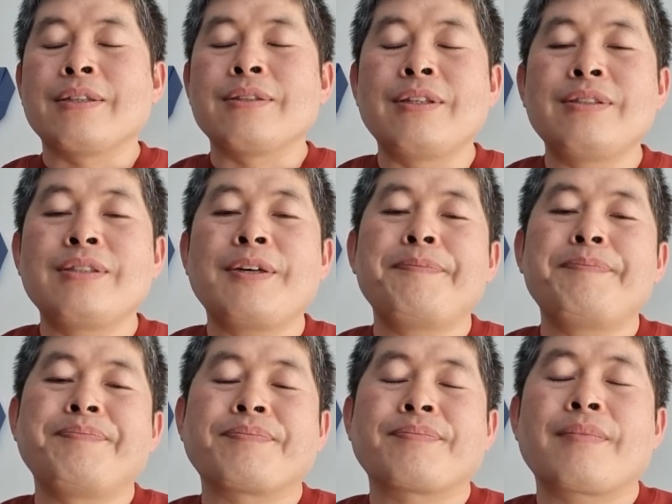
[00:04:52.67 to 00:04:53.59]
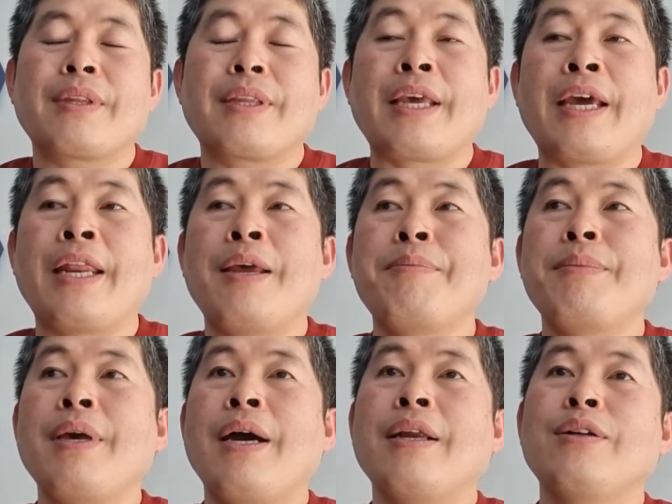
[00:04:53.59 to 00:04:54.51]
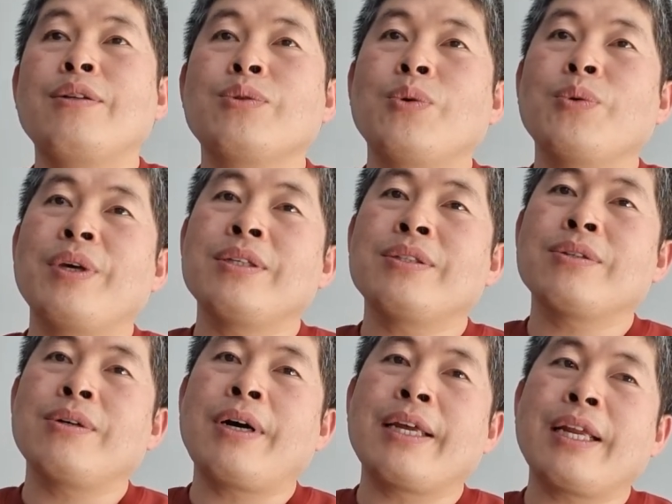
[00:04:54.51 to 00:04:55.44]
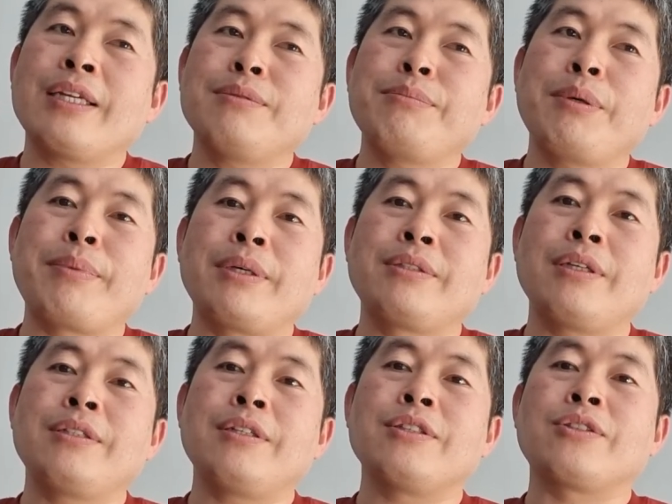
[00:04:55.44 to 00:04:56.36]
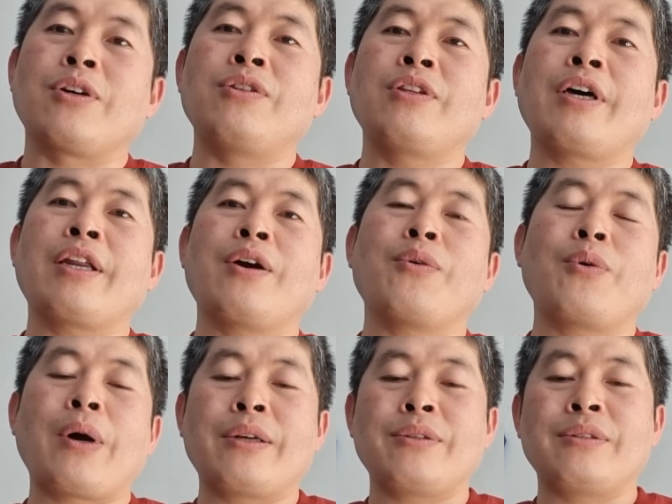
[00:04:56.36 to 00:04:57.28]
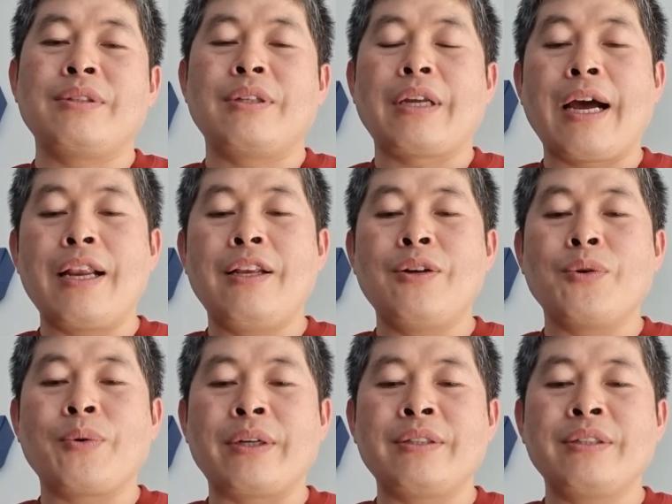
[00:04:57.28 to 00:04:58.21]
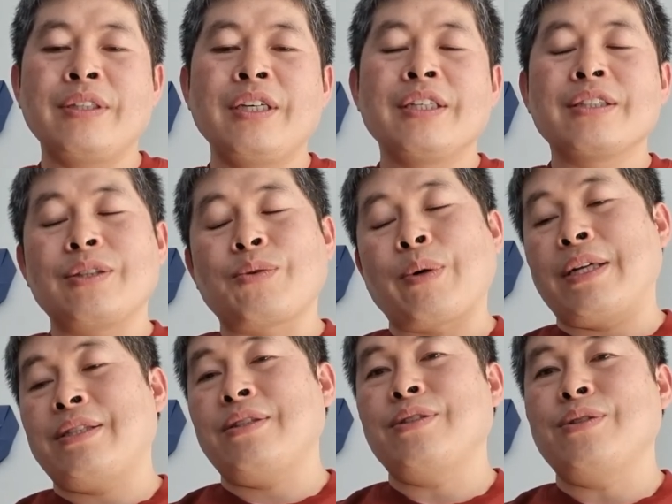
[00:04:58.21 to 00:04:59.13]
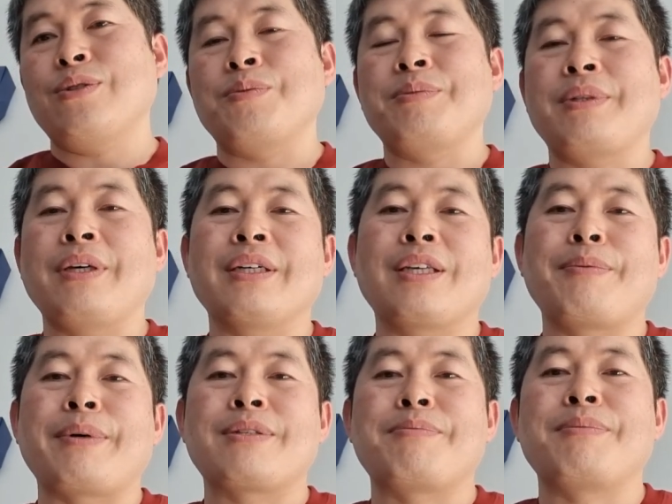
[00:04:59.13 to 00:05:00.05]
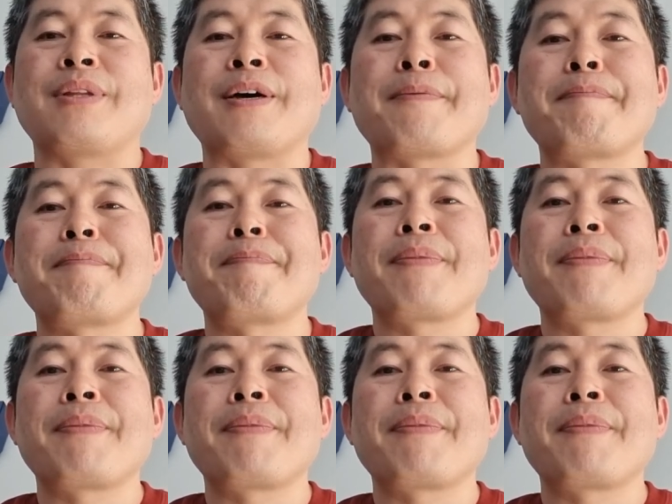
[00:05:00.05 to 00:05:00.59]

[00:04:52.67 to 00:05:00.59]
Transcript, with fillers: 근데 이제 예레미야를 통해서 하나님이 메시지를 전달하고 하는 하려고 하는 그 과정을 좀 생각해 봤습니다.